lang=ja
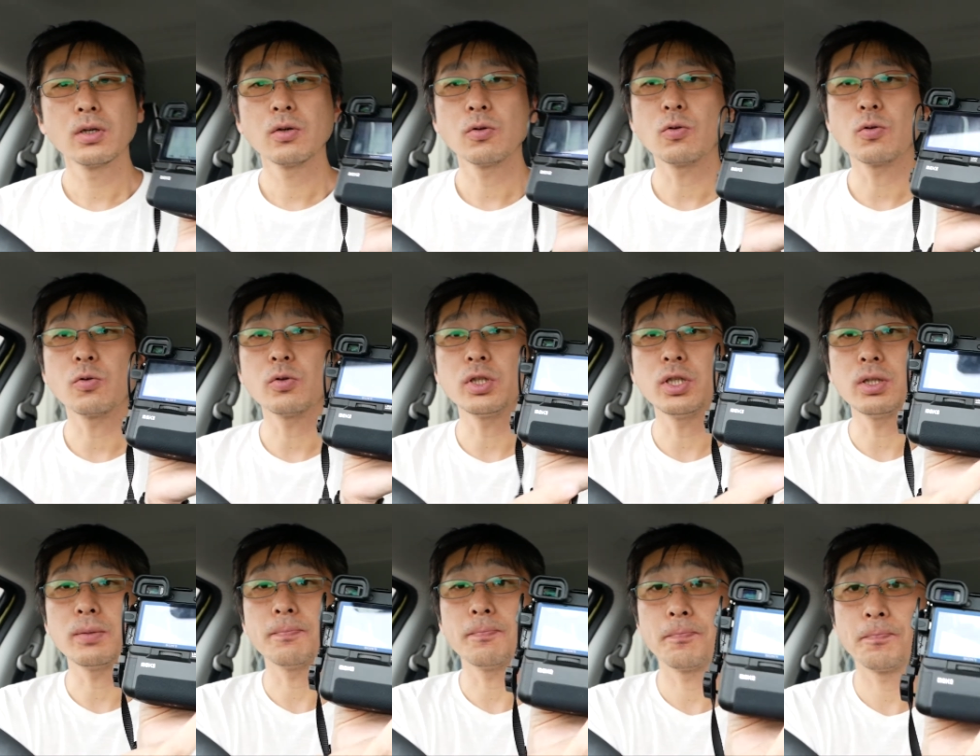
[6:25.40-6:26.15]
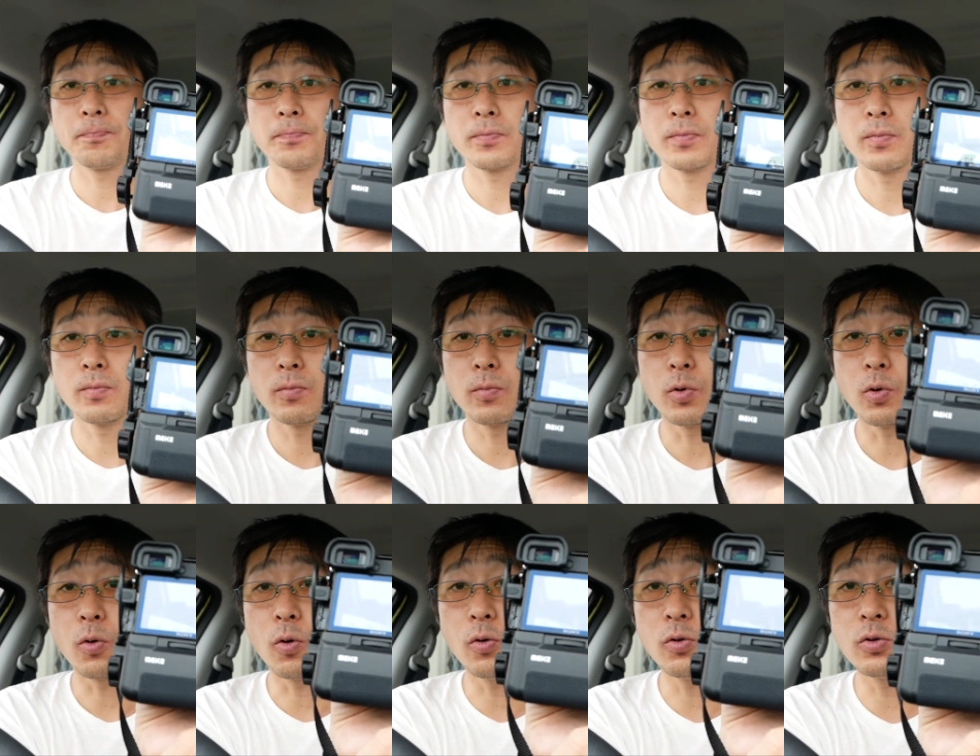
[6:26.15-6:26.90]
ここに、
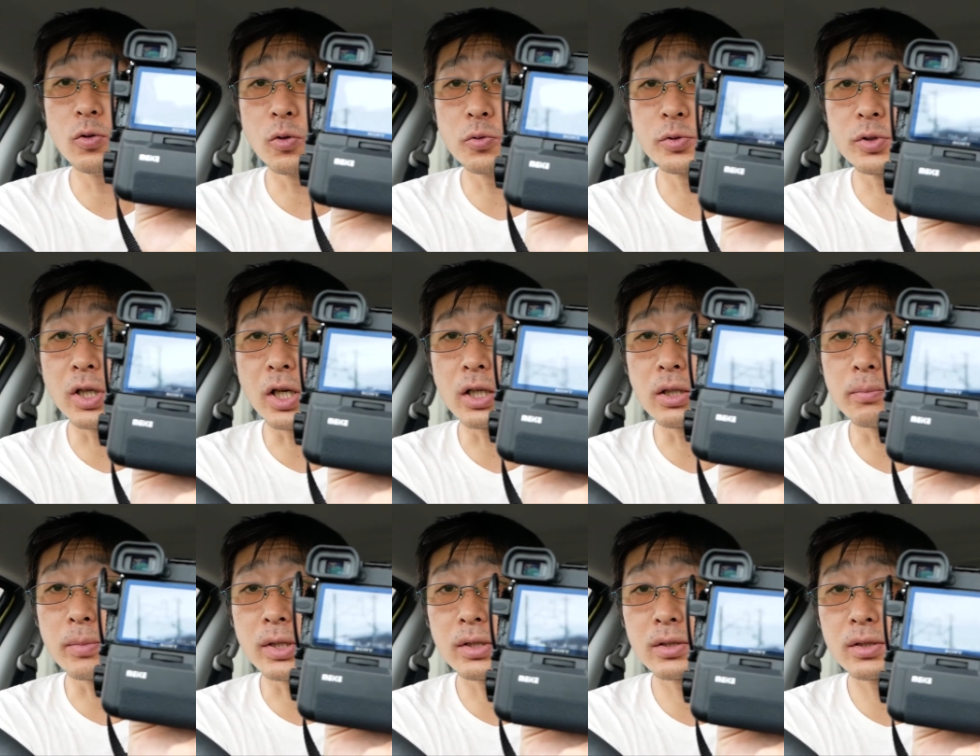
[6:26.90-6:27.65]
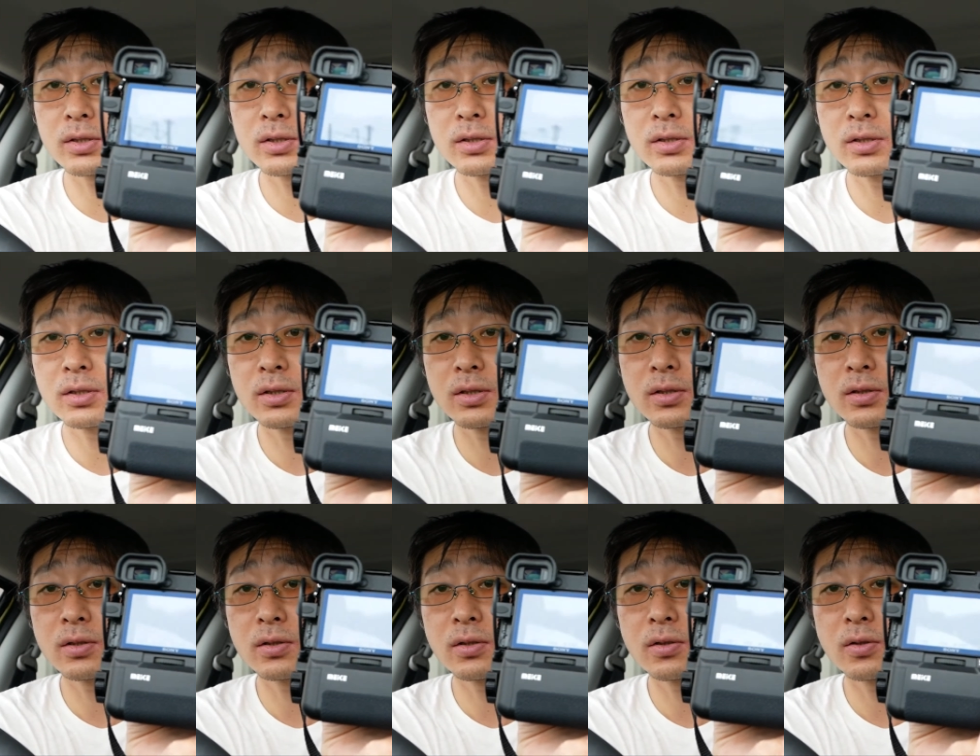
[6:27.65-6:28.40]
オンオフがあります。
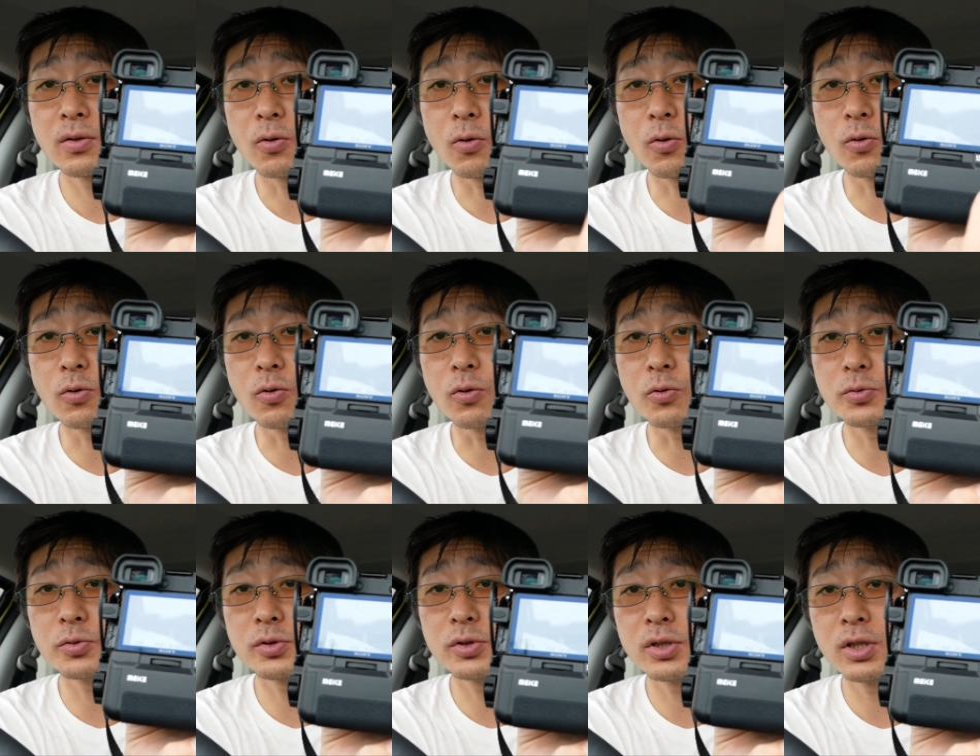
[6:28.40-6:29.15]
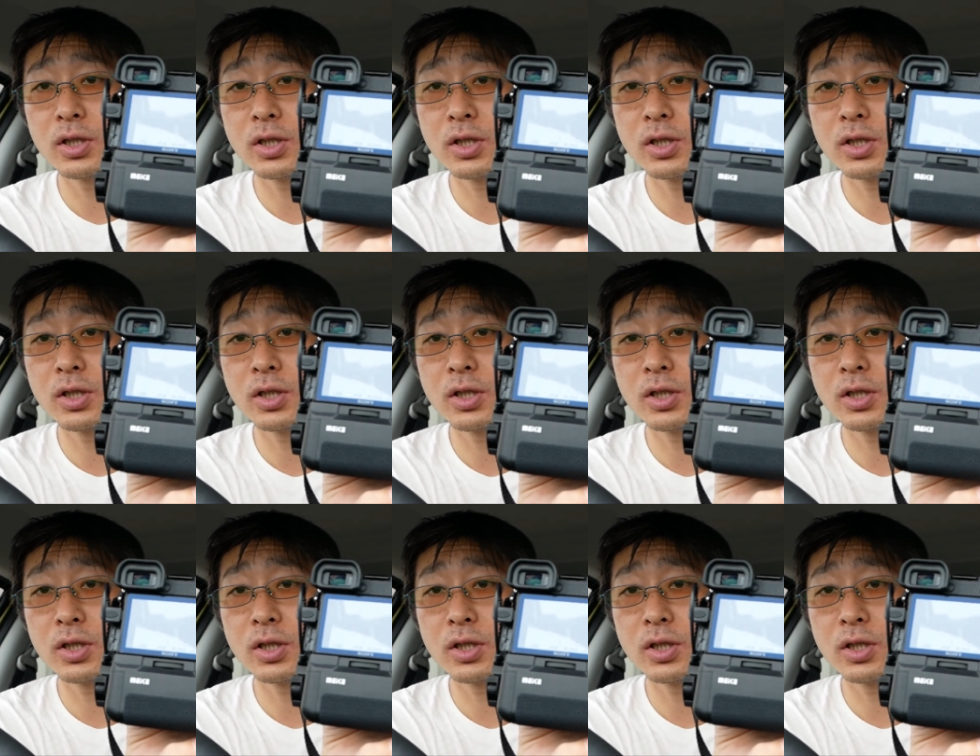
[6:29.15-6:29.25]
オンオフ。